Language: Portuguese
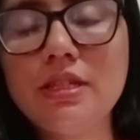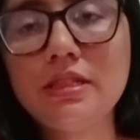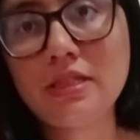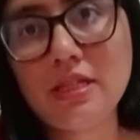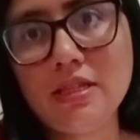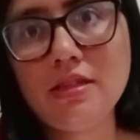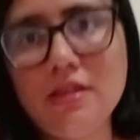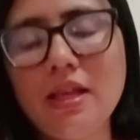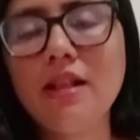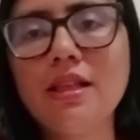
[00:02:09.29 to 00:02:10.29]
E sim,
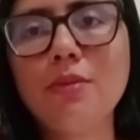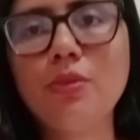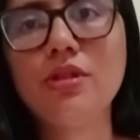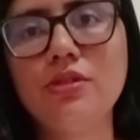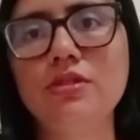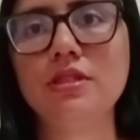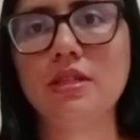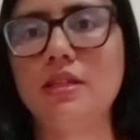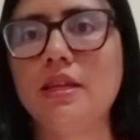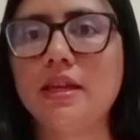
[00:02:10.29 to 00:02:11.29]
ele tá morando
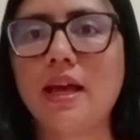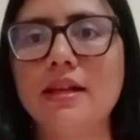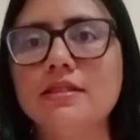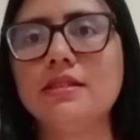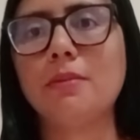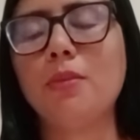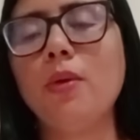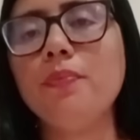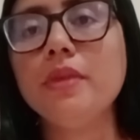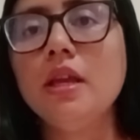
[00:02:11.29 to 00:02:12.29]
sim aqui em casa, tá
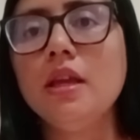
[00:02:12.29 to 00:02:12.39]
bom?